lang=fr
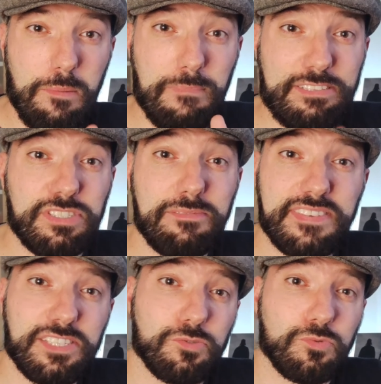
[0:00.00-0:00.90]
Ma deuxième
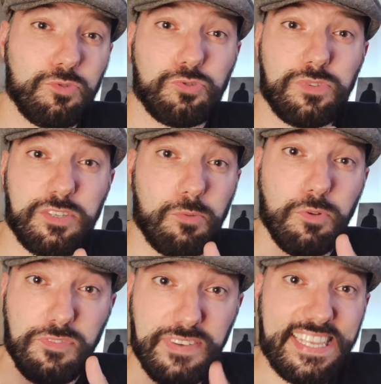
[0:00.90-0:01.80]
façon de shooter en
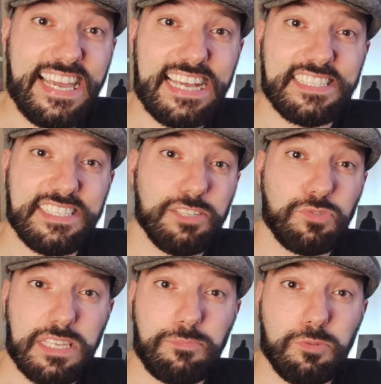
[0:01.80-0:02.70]
mode fine art, c'est tout
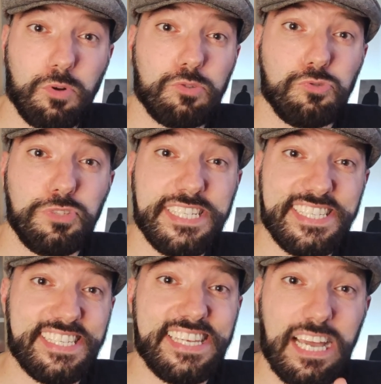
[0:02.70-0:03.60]
simplement
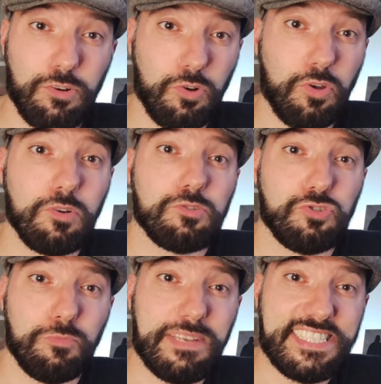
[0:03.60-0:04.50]
d'utiliser un collant que
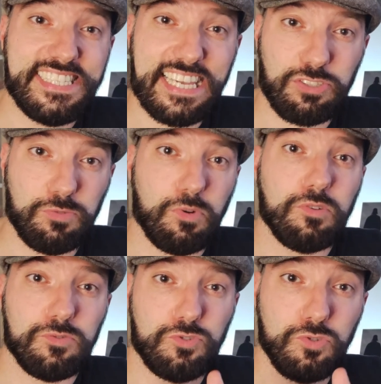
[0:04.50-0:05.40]
je place
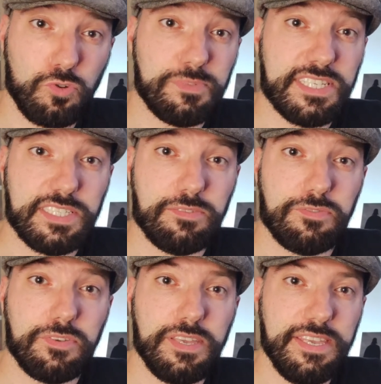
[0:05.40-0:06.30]
directement sur
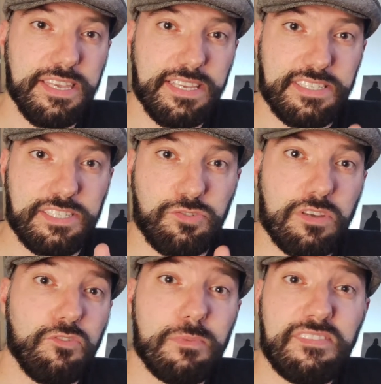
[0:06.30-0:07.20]
l'objectif. Si tu
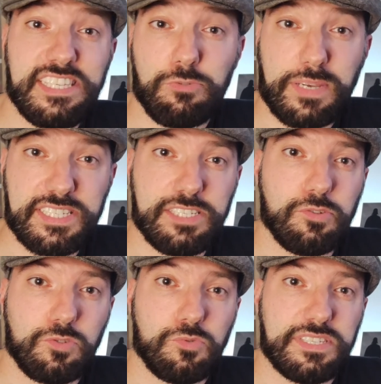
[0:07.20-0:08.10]
as vu ma vidéo
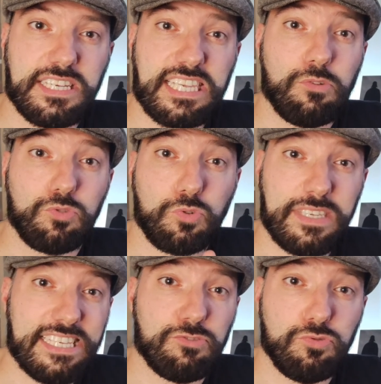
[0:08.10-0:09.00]
précédente consacrée aux
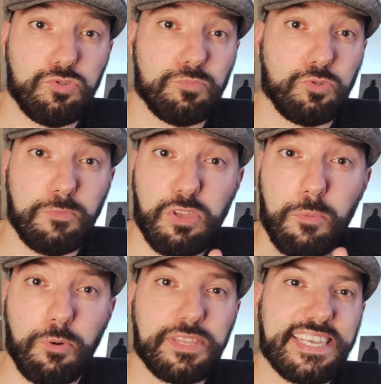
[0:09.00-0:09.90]
trucs et astuces pour de
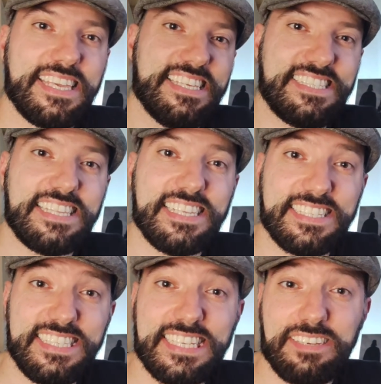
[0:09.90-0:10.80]
meilleurs portraits, cette
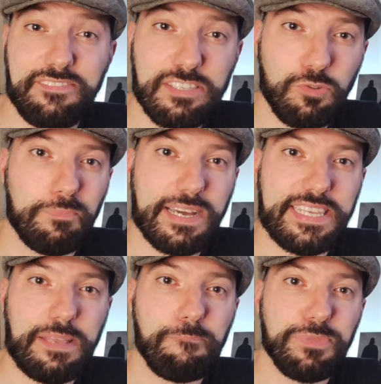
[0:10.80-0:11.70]
technique va te
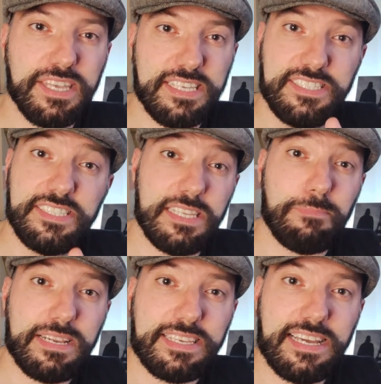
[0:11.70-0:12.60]
parler. Si ce n'est
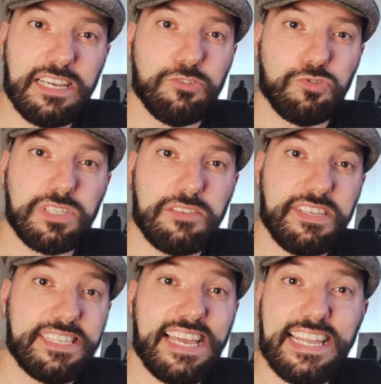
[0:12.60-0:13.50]
pas le cas, je
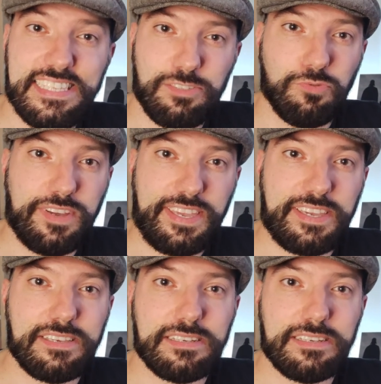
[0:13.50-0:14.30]
t'invite à la découvrir.